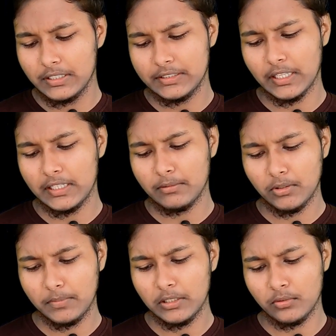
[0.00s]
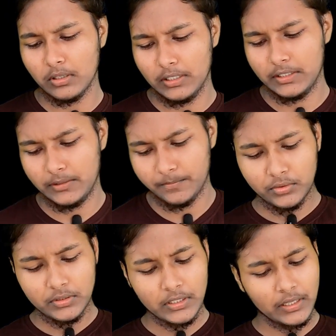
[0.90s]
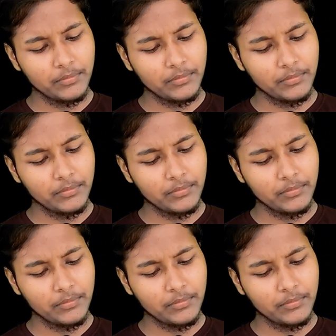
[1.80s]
ডিজাইন এবং বিল কোয়ালিটি সত্যি